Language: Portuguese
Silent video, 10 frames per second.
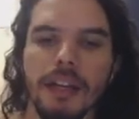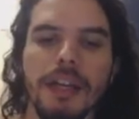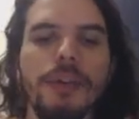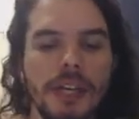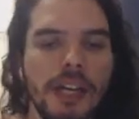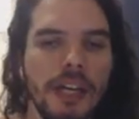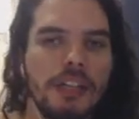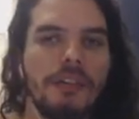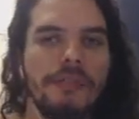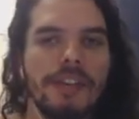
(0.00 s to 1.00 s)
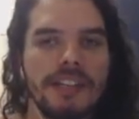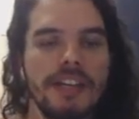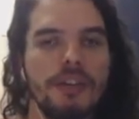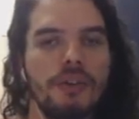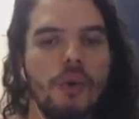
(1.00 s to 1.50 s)
E o que, que a gente vai fazer
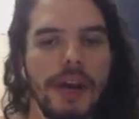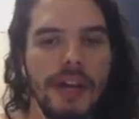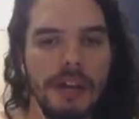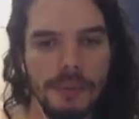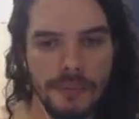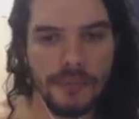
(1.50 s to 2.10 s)
aqui no correio?